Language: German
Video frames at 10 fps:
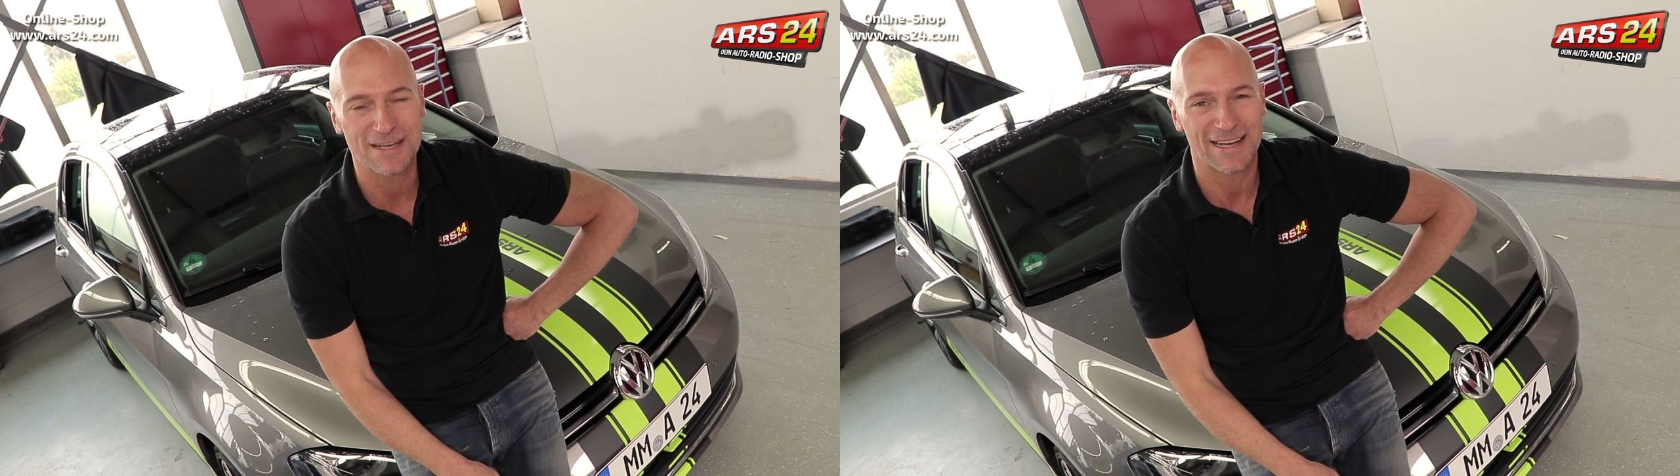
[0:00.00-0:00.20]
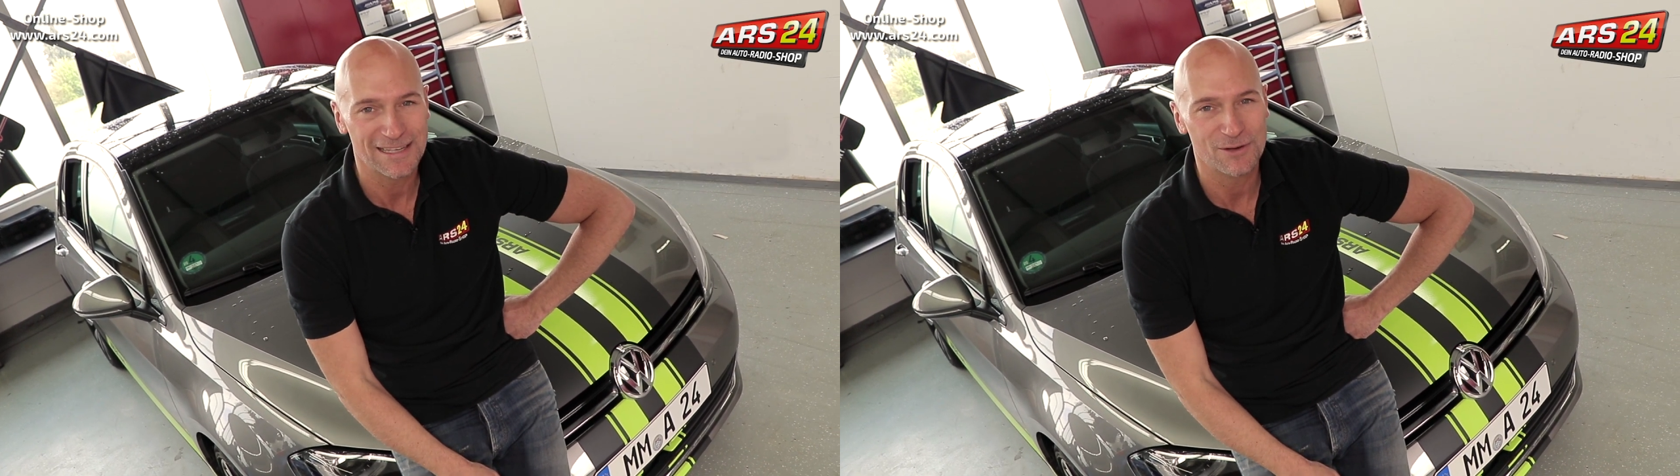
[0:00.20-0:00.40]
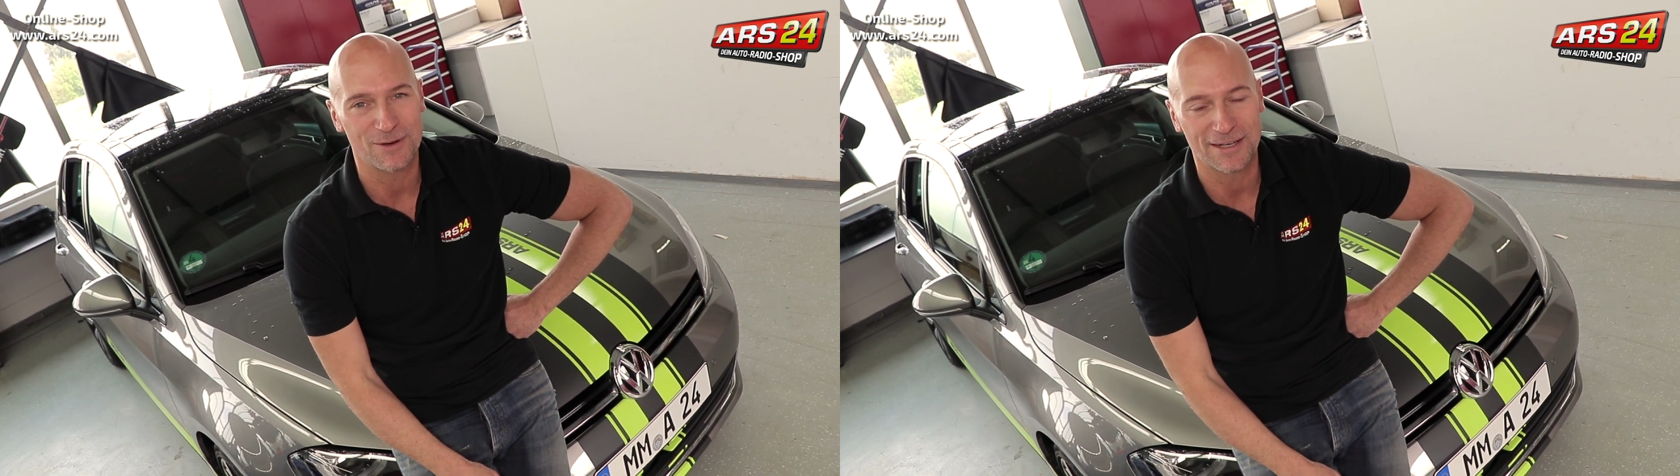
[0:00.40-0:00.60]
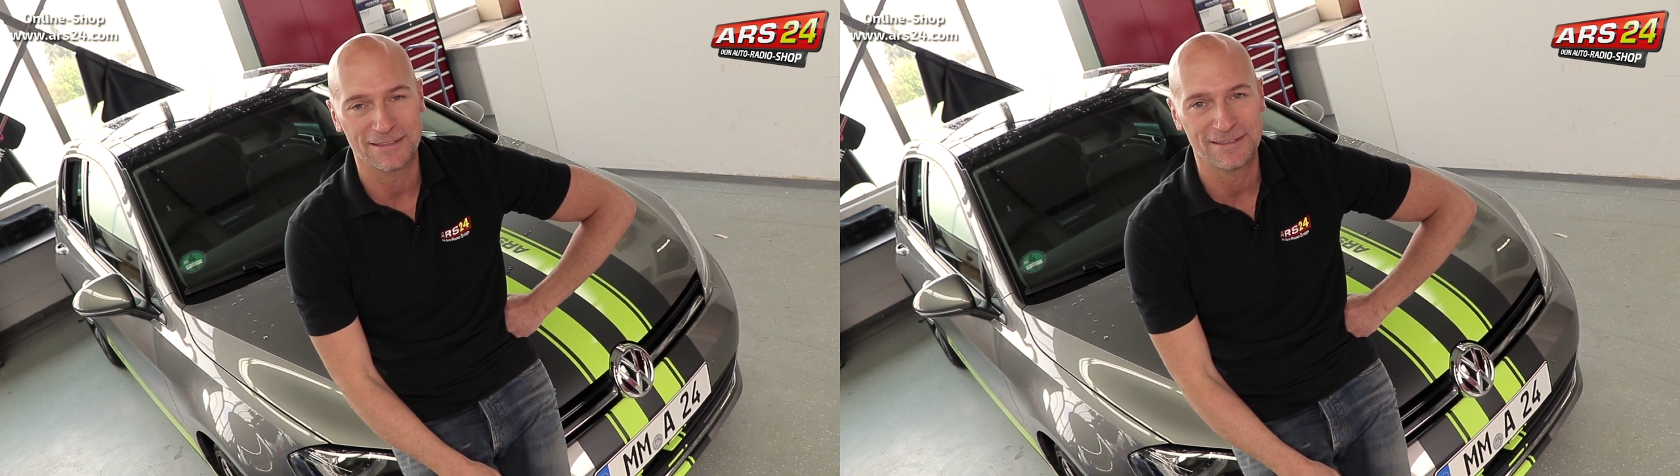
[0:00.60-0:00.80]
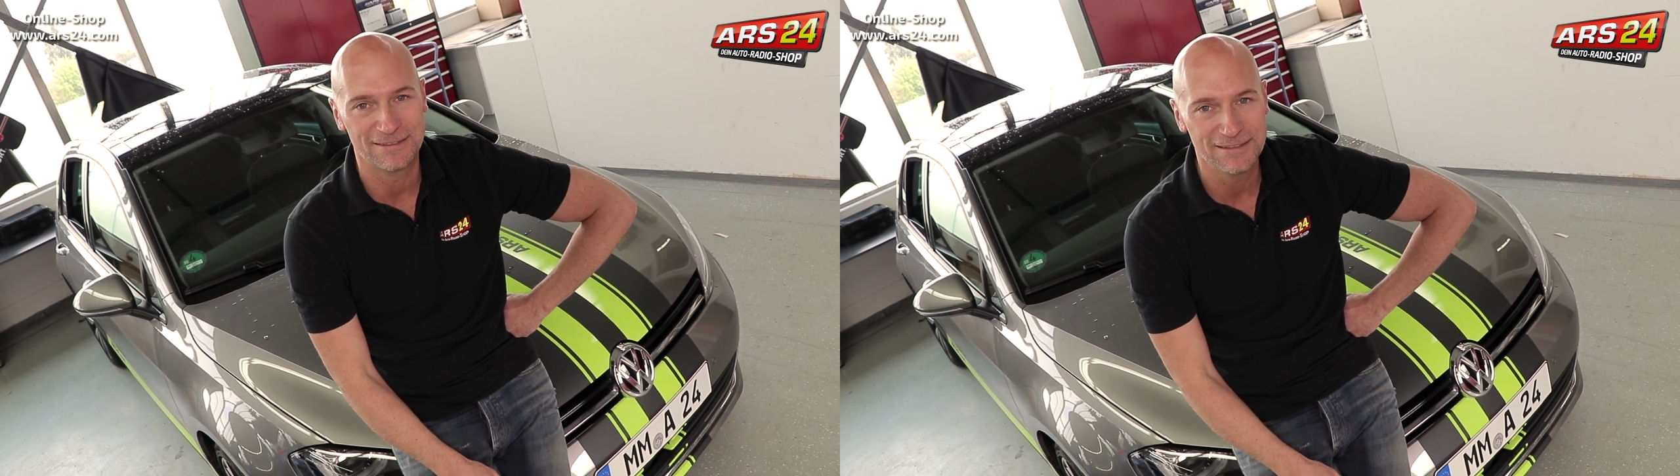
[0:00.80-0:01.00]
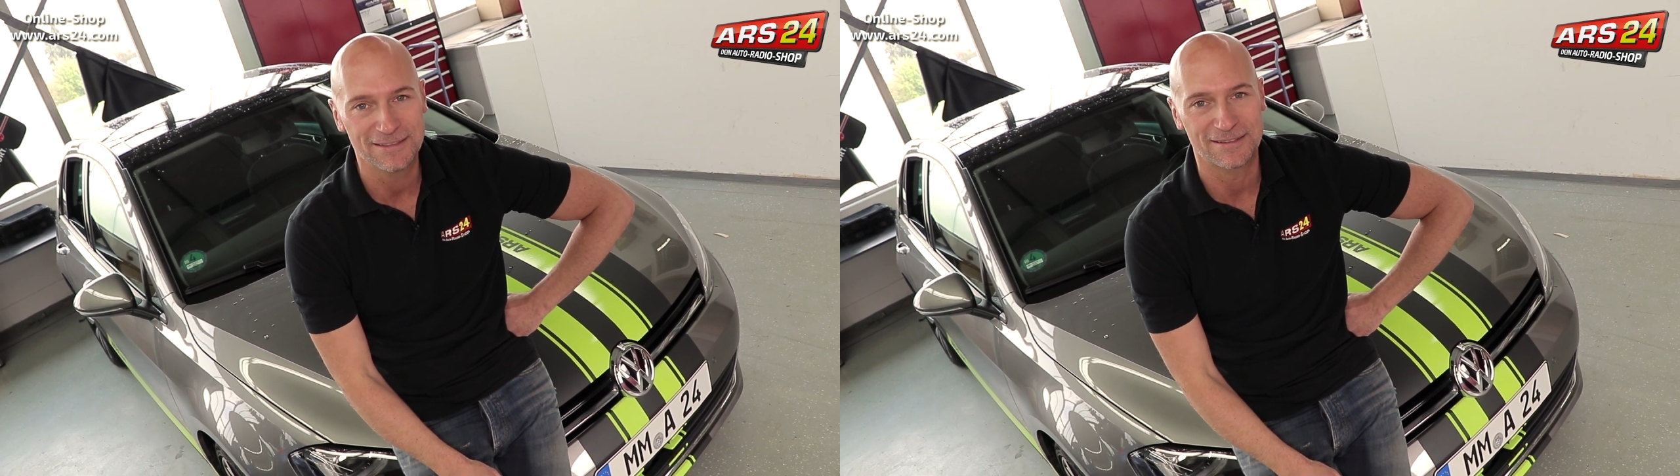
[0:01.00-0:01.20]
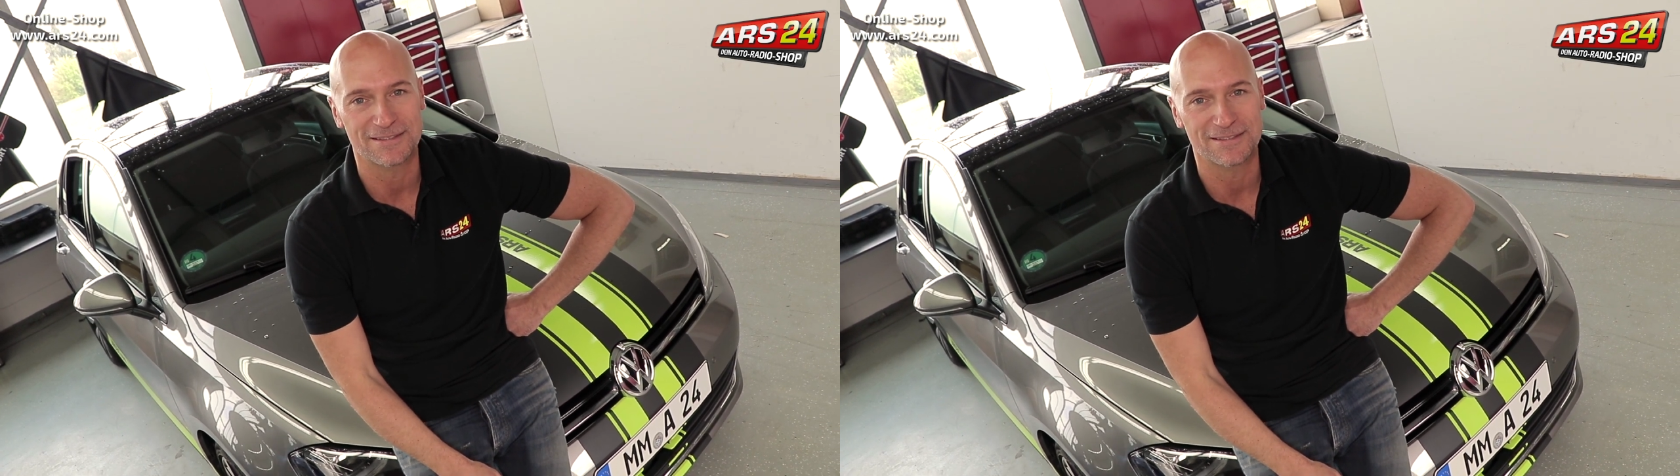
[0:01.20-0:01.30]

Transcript: geil organisiert,